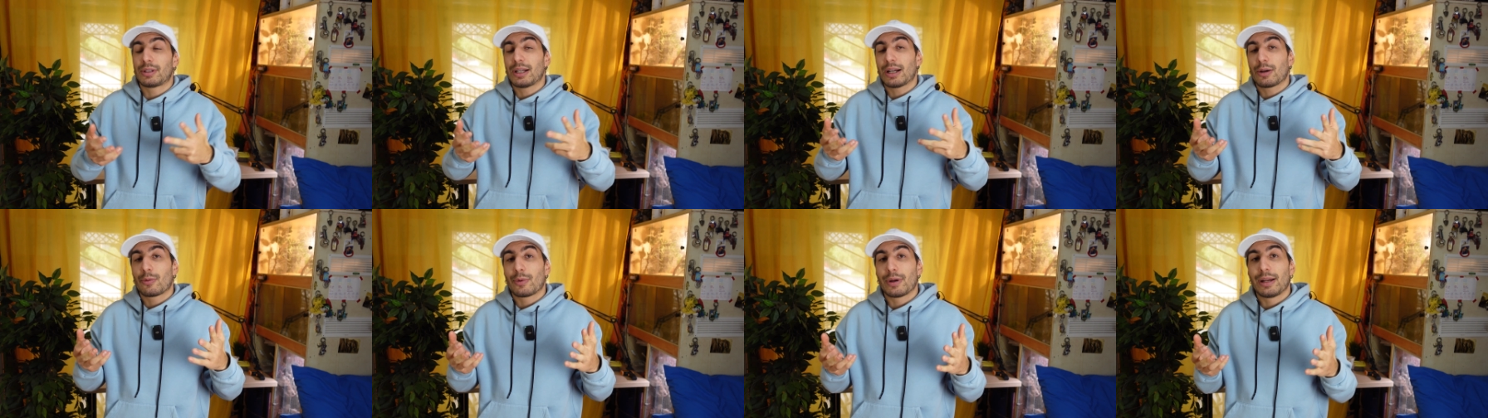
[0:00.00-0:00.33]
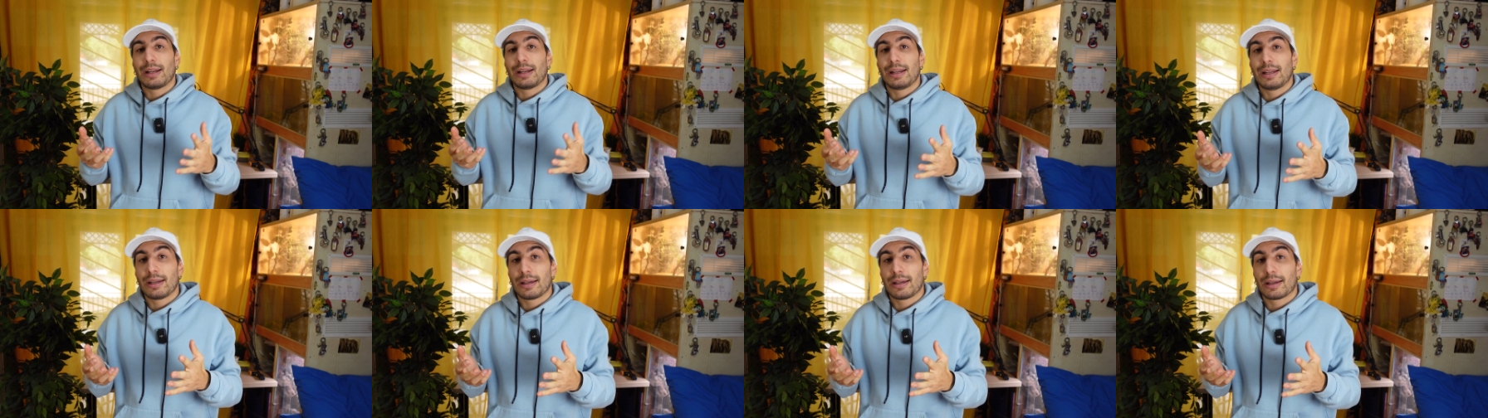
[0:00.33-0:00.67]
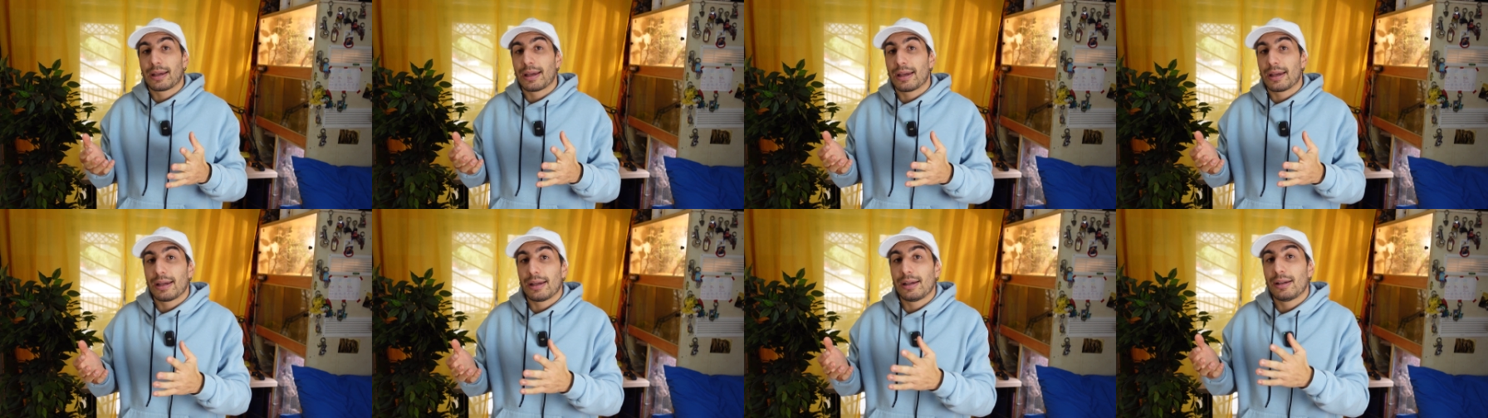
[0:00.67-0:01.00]
tra quelli
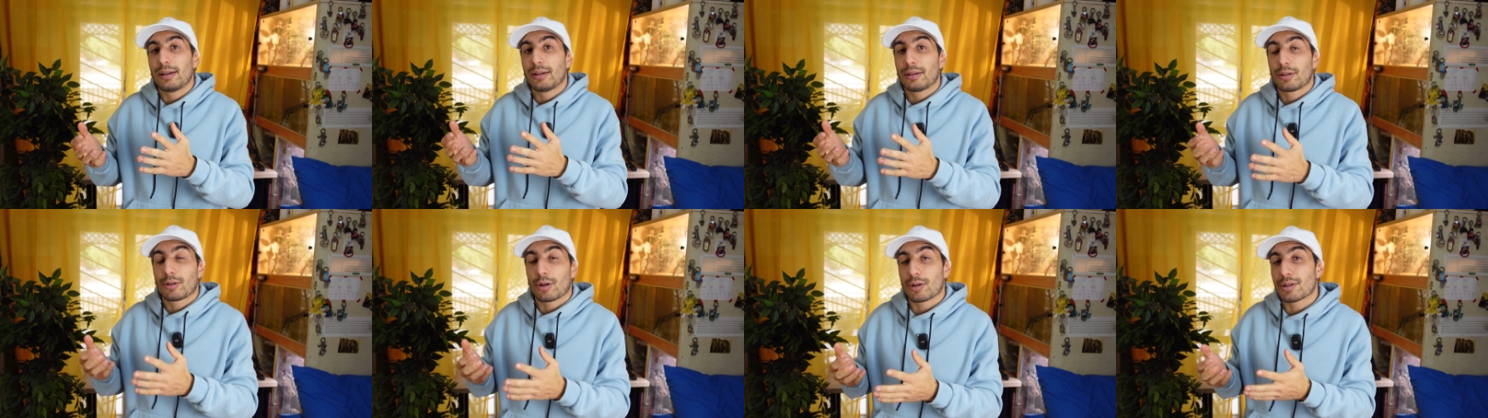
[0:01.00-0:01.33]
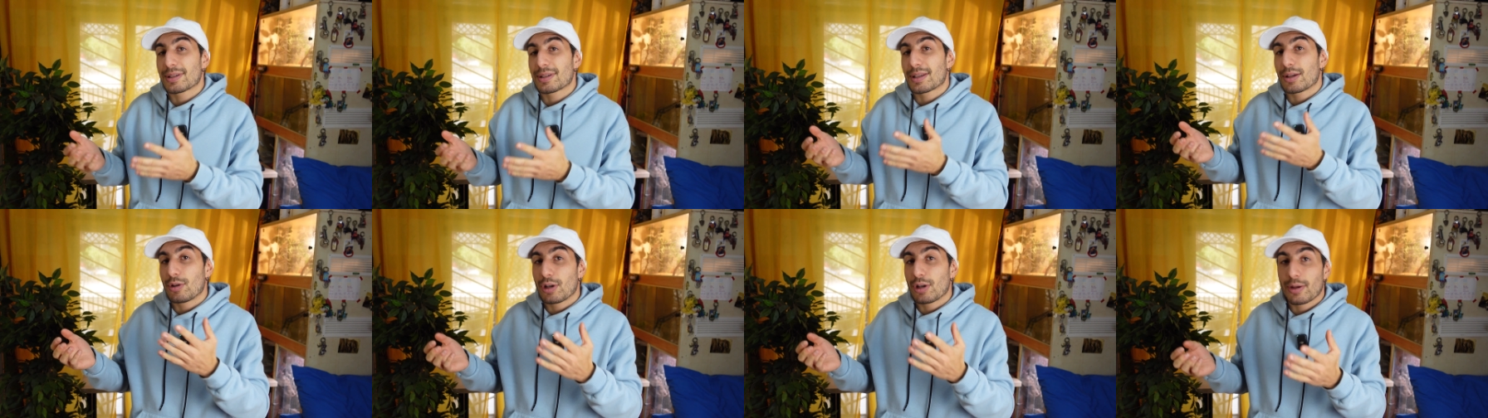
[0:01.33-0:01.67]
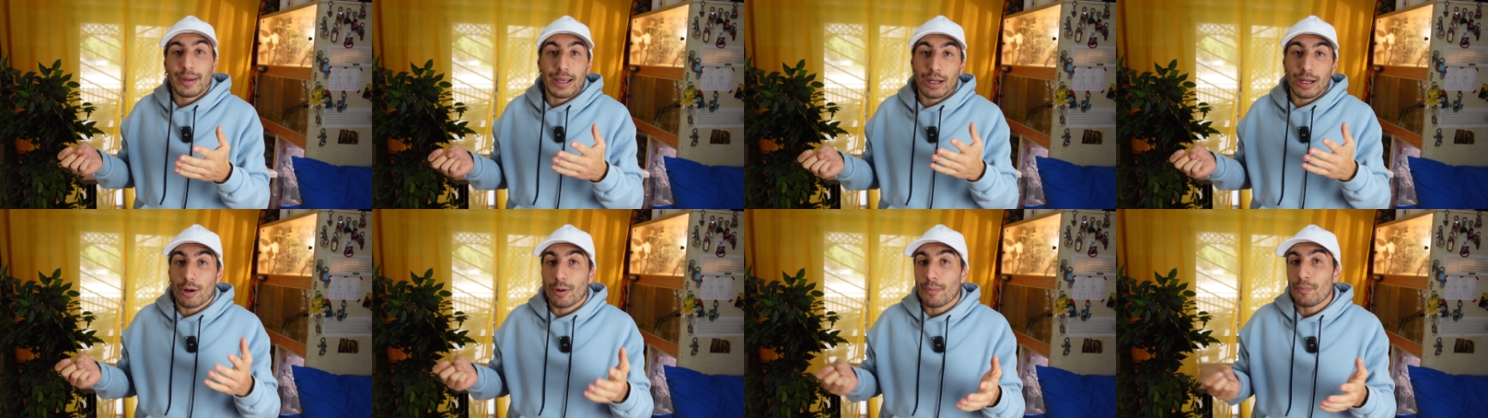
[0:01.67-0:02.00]
che eh, costano di
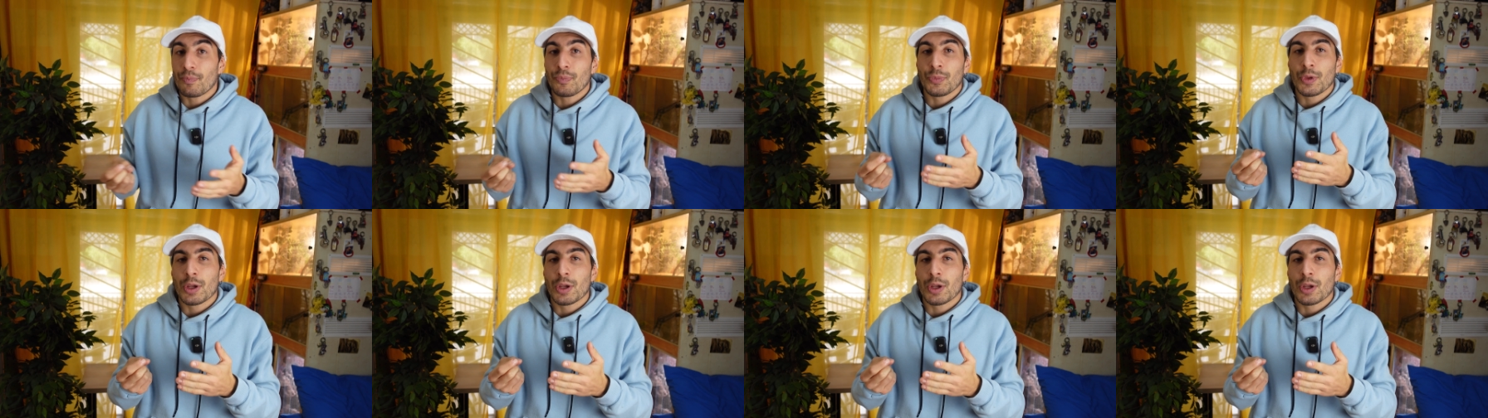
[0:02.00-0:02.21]
meno